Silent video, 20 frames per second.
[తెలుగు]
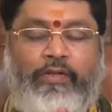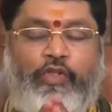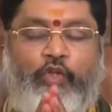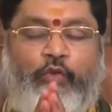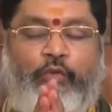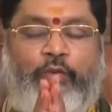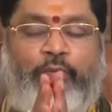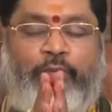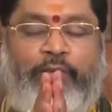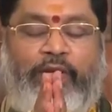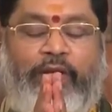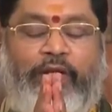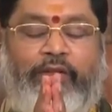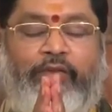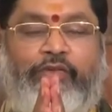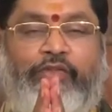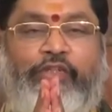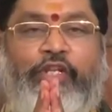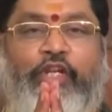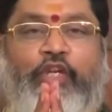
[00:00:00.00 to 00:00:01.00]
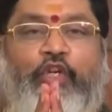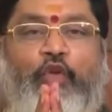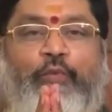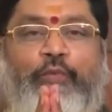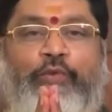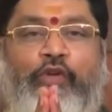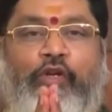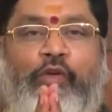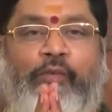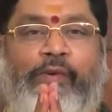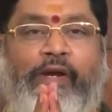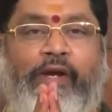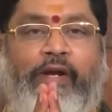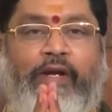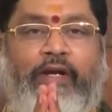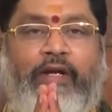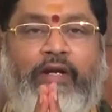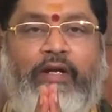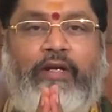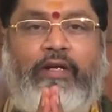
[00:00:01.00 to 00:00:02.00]
శుభం వ్యాధు శ్రీ గురుభ్యో నమ
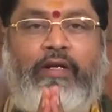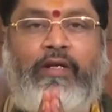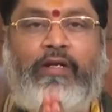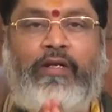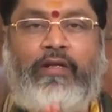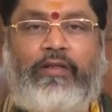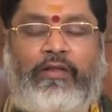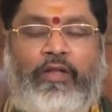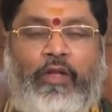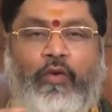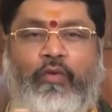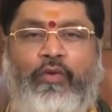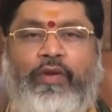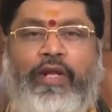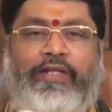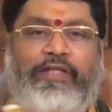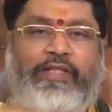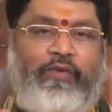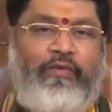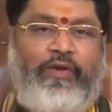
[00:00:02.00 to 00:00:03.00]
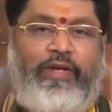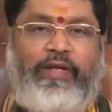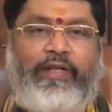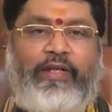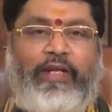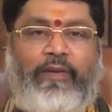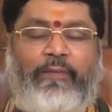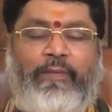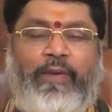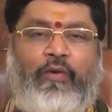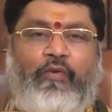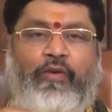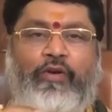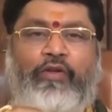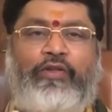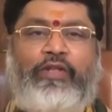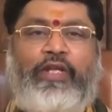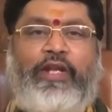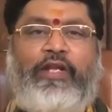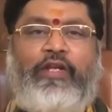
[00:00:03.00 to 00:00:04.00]
ధనురాశి వారికి మే ఒకటో
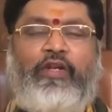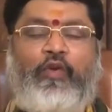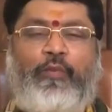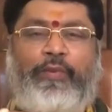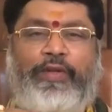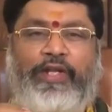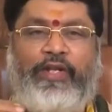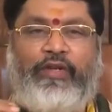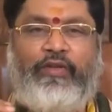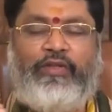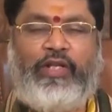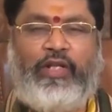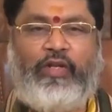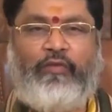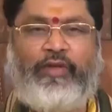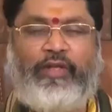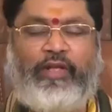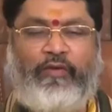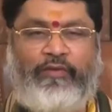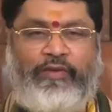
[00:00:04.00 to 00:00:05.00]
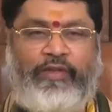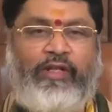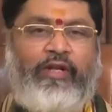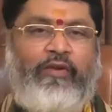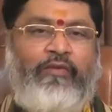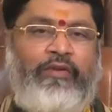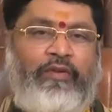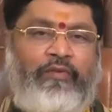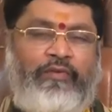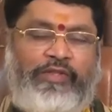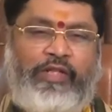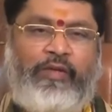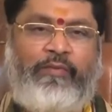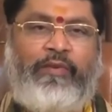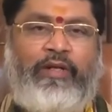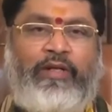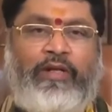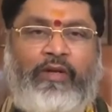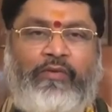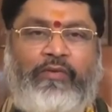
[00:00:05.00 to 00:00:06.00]
తారీఖు నుండి పదిహేనో తారీఖు వరకు ఏ విధంగా ఉందో విషయాన్ని
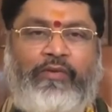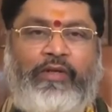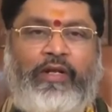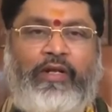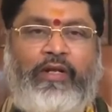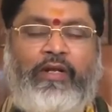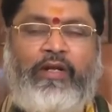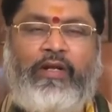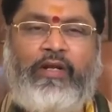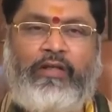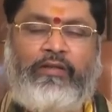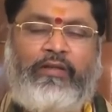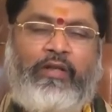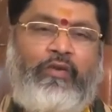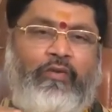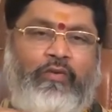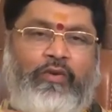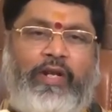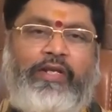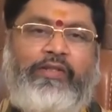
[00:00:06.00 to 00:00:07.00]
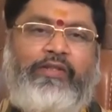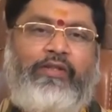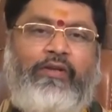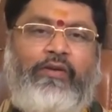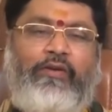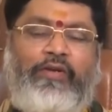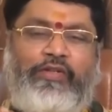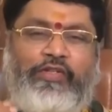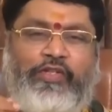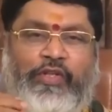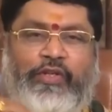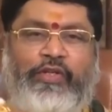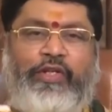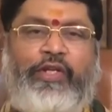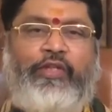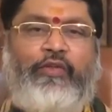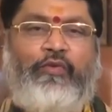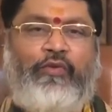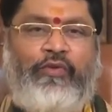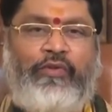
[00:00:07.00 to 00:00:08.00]
మాట్లాడుకుంటే ధనురాశిలోనే
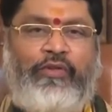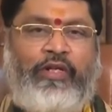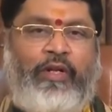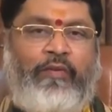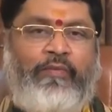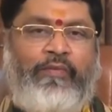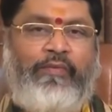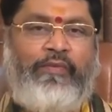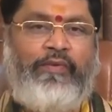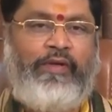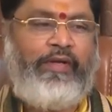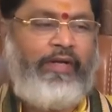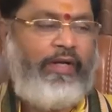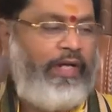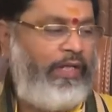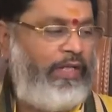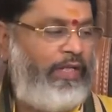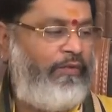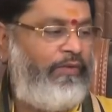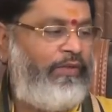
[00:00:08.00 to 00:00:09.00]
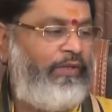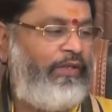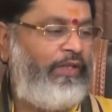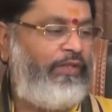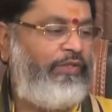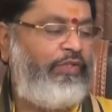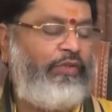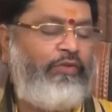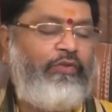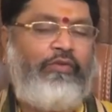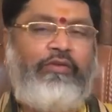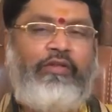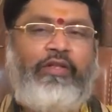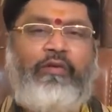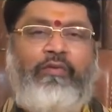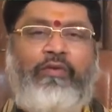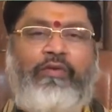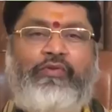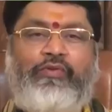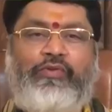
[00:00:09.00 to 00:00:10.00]
శనికేతువులు ఉండడము అదేవిధంగా
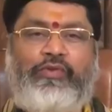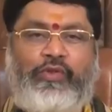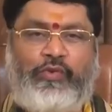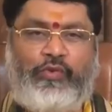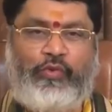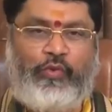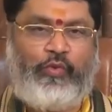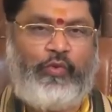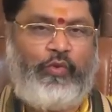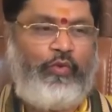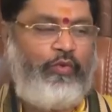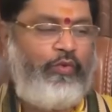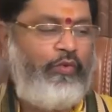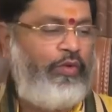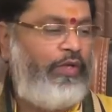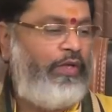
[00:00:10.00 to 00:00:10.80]
చతుర్థంలో చూస్తే శుక్రుడు